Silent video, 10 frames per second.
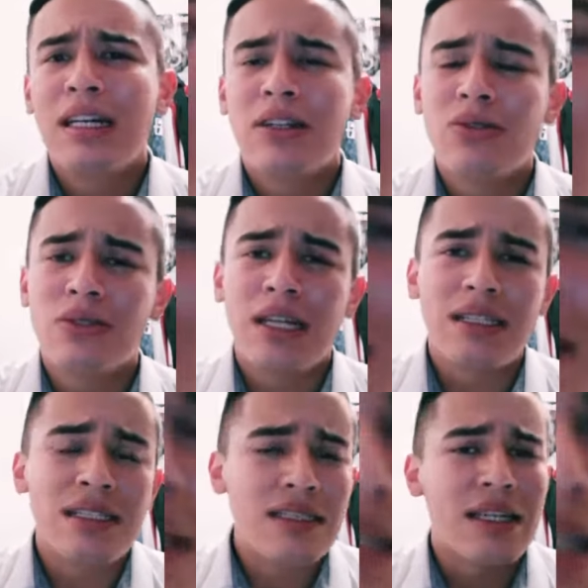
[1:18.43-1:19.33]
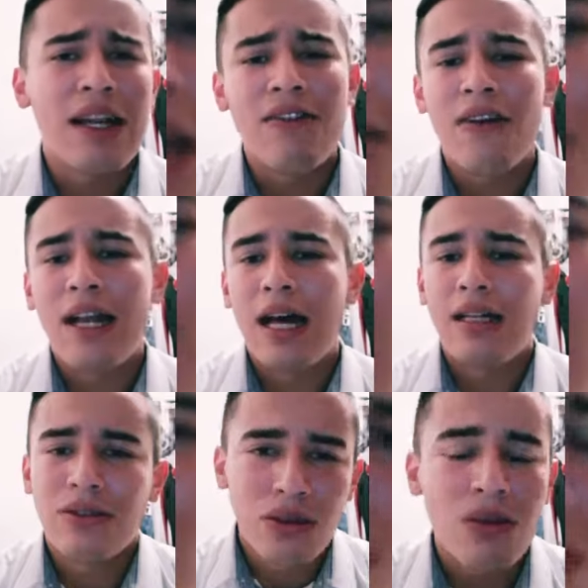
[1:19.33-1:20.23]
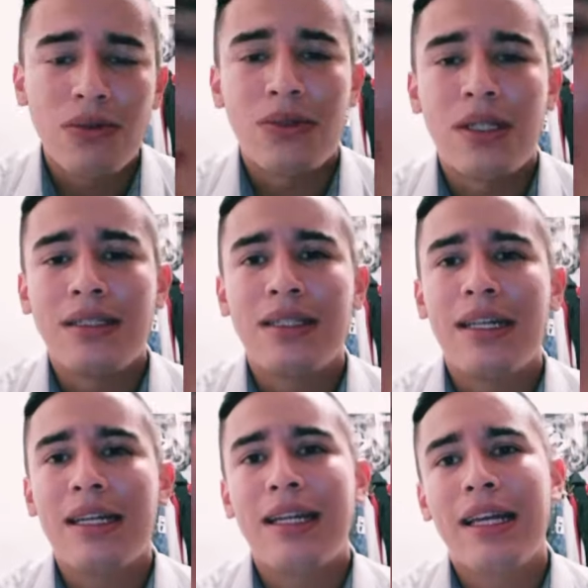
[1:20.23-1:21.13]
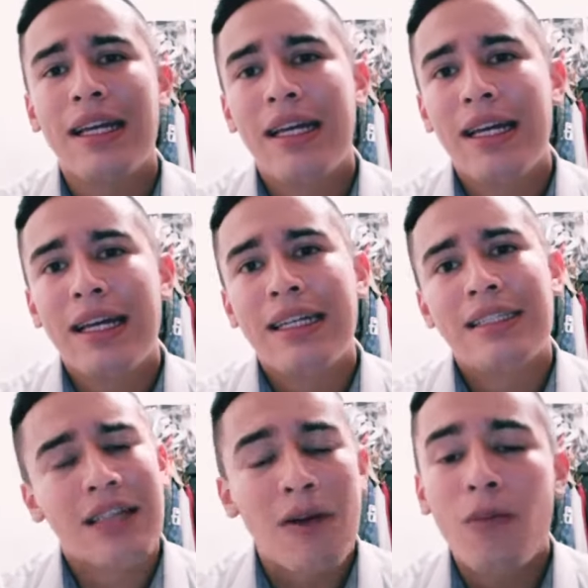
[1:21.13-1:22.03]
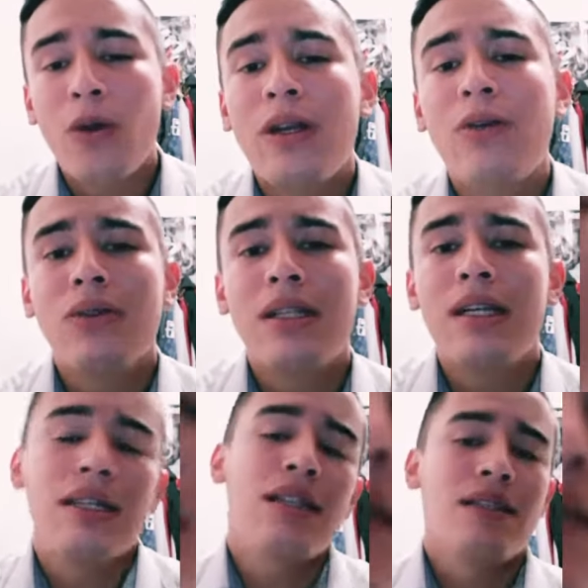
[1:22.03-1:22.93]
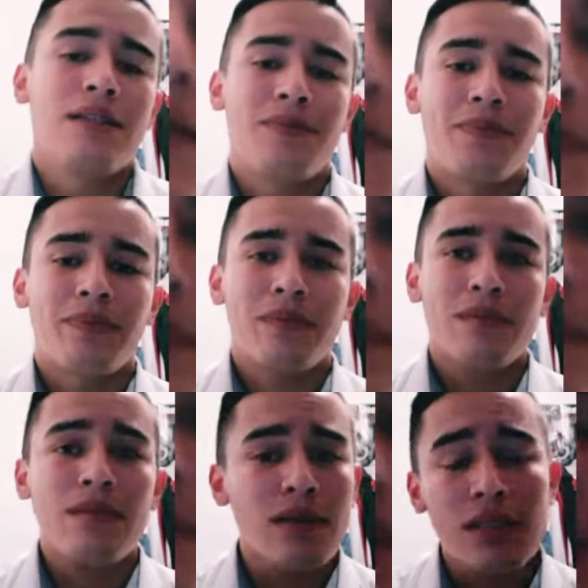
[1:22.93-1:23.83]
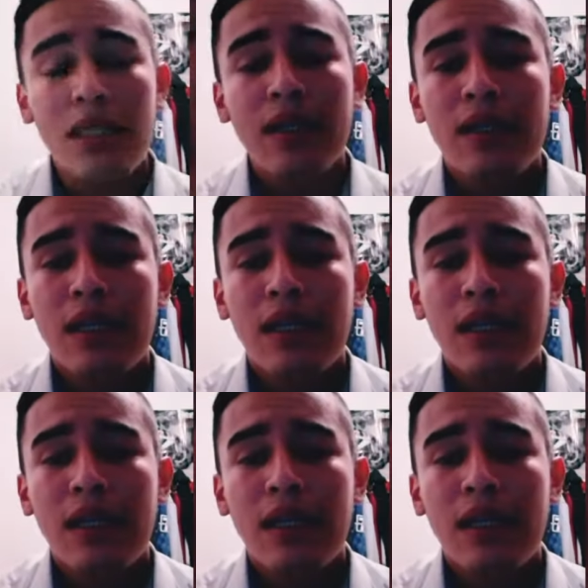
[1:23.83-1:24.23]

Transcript: que ustedes estén afanadas, no, ustedes tienen que estar muy contentas. ¿Sí?